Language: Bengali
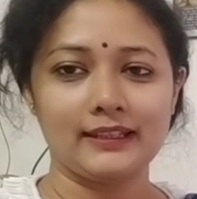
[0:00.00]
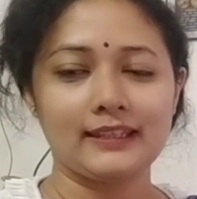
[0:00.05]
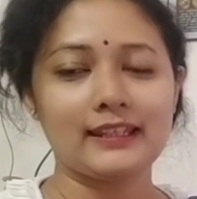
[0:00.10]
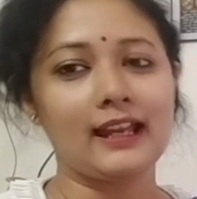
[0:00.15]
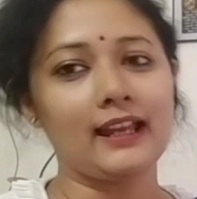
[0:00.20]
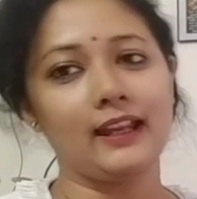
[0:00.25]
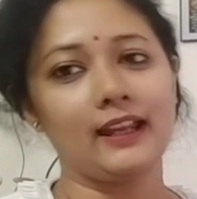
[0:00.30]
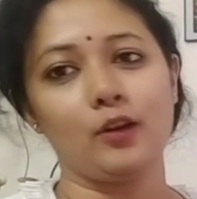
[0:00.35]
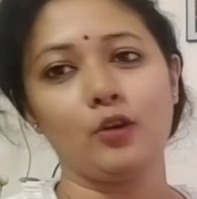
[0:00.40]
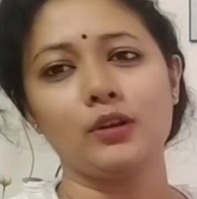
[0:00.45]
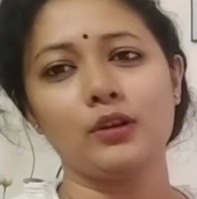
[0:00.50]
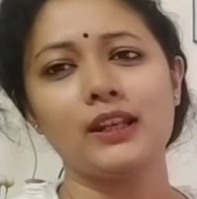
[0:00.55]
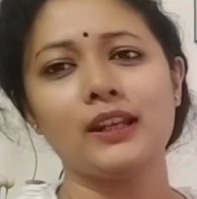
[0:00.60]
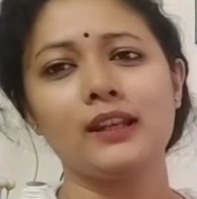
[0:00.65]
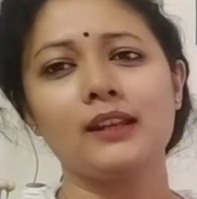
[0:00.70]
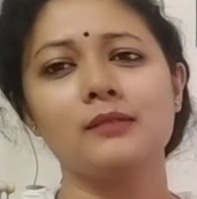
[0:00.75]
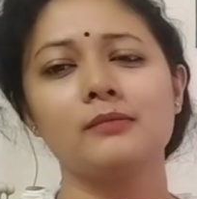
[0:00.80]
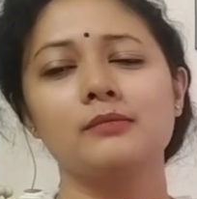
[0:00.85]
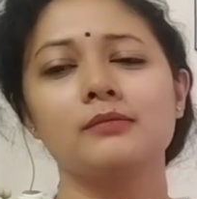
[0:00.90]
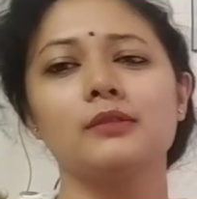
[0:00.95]
যায়
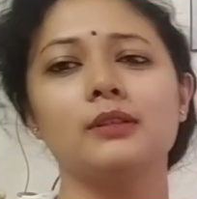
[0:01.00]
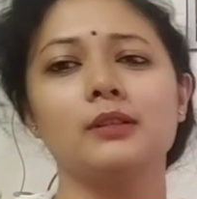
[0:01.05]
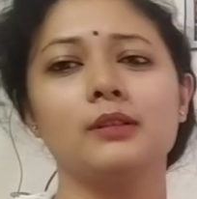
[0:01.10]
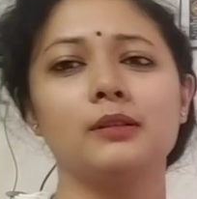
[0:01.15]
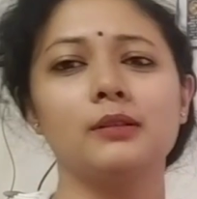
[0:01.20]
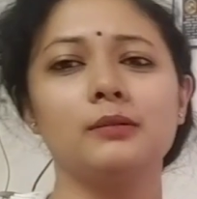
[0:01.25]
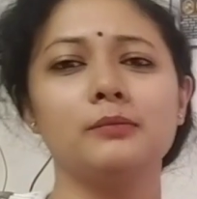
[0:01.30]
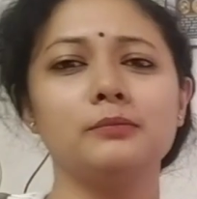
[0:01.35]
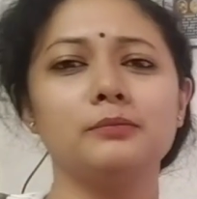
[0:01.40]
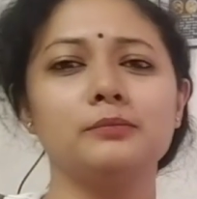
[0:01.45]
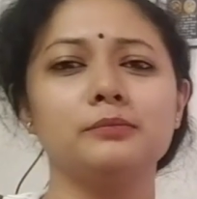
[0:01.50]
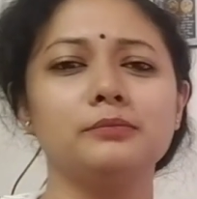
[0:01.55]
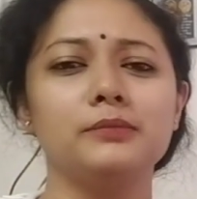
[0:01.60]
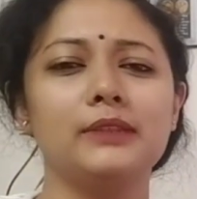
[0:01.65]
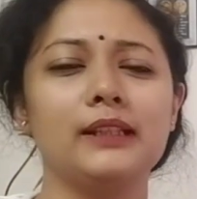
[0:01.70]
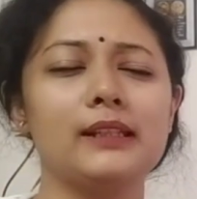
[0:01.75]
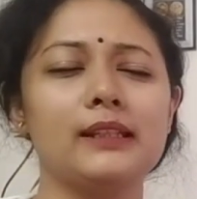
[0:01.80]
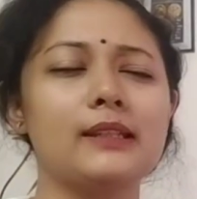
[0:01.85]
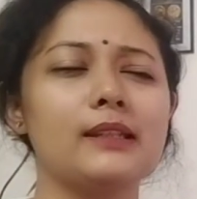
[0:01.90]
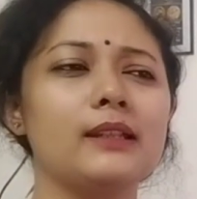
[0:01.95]
অনেক
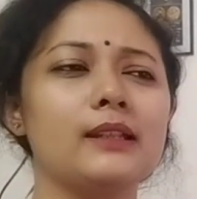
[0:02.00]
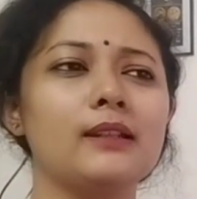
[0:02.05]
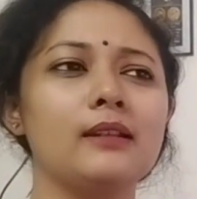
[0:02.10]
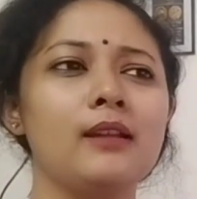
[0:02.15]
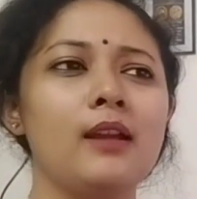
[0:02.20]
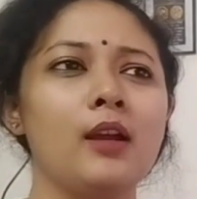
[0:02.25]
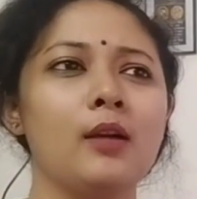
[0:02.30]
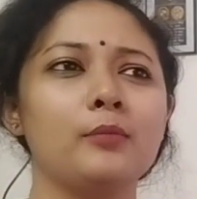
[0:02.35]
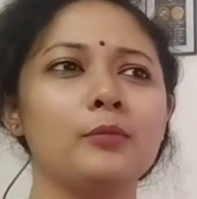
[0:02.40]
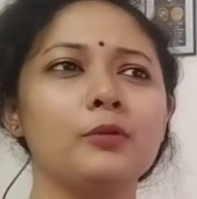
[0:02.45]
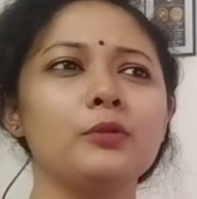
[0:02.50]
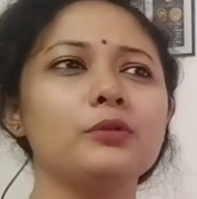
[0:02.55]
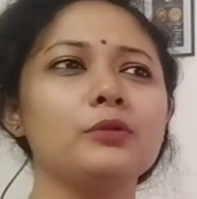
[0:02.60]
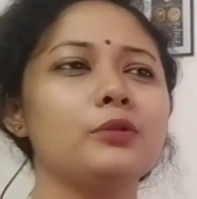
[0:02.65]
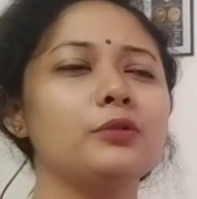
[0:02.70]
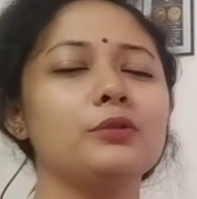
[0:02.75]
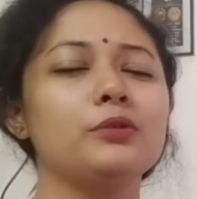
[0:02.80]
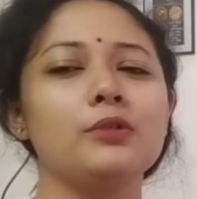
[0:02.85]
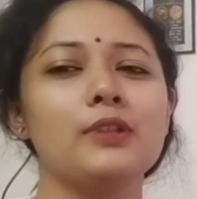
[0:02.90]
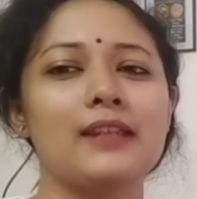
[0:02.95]
দেশের
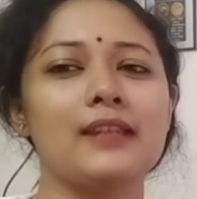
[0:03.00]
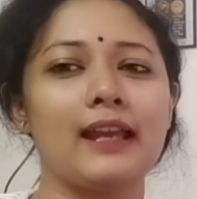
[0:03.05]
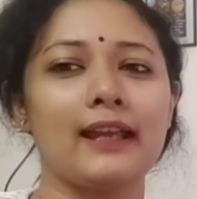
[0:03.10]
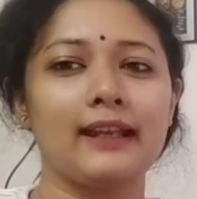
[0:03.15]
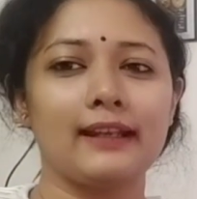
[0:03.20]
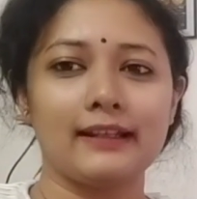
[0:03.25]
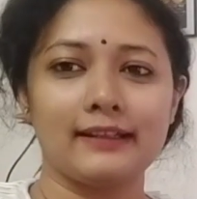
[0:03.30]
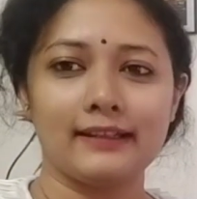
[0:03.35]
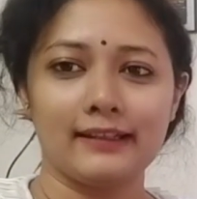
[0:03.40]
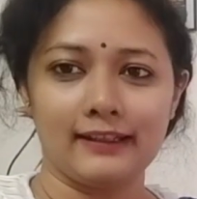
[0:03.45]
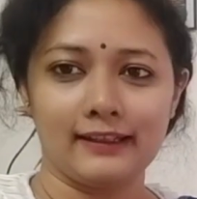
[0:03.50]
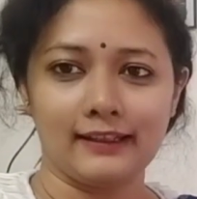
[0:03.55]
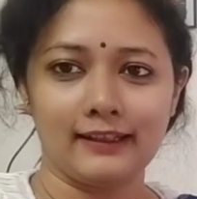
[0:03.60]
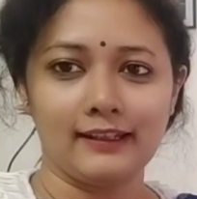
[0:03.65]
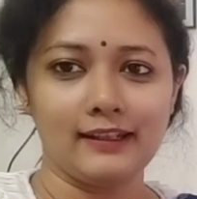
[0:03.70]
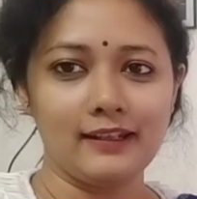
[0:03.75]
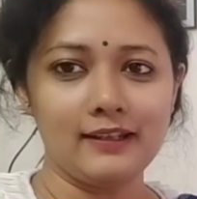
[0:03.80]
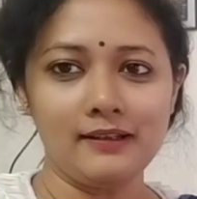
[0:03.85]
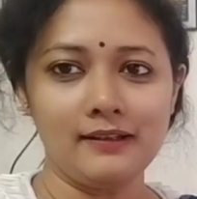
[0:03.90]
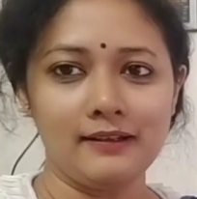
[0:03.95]
প্রত্যন্ত জায়গা থেকে
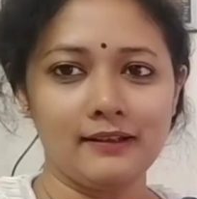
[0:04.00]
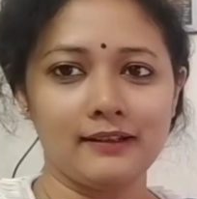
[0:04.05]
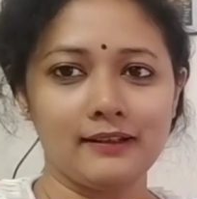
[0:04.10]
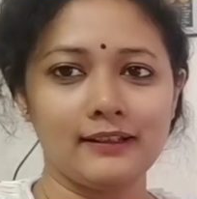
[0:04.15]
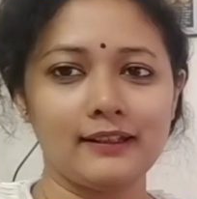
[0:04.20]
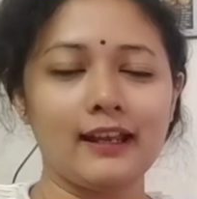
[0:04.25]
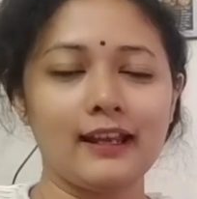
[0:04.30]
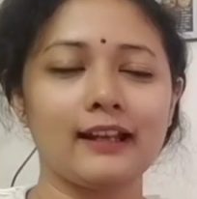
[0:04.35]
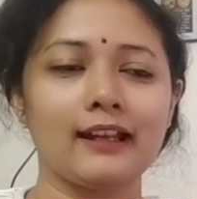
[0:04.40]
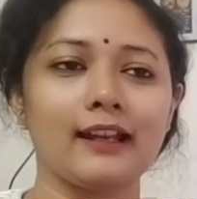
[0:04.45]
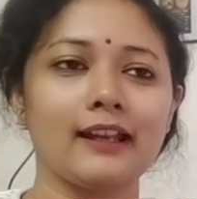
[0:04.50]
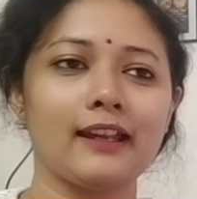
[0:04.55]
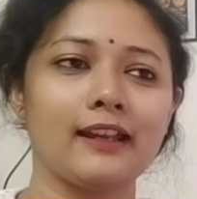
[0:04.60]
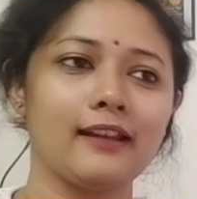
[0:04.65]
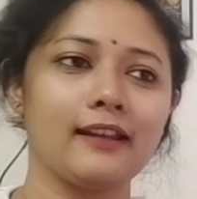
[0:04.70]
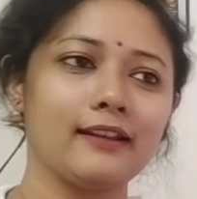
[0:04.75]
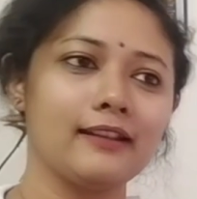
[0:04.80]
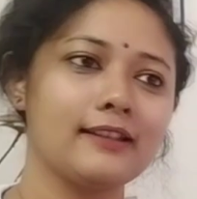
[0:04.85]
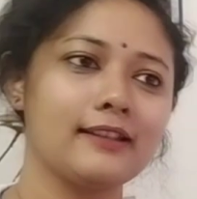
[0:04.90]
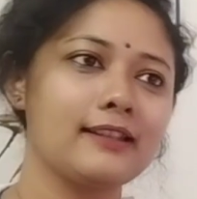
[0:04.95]
না ঢাকায়
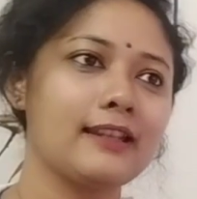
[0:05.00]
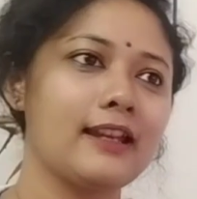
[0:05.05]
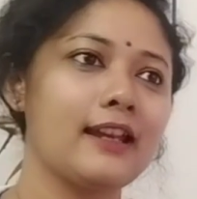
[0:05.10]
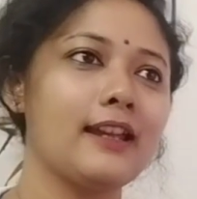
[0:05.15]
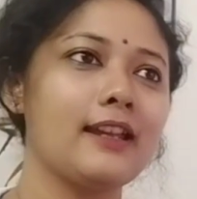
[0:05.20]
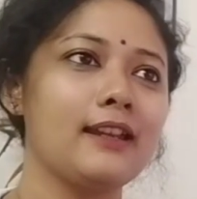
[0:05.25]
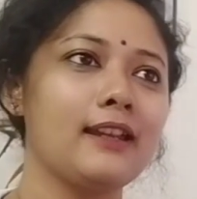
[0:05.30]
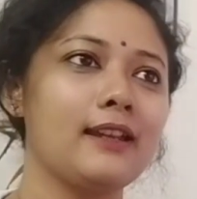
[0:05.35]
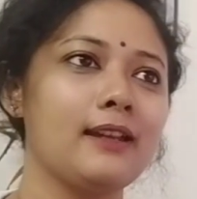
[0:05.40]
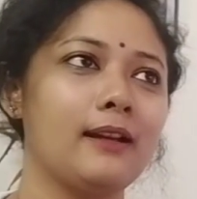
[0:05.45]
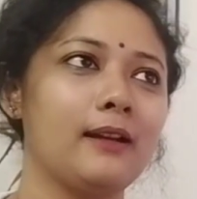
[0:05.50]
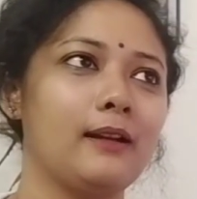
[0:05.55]
যায়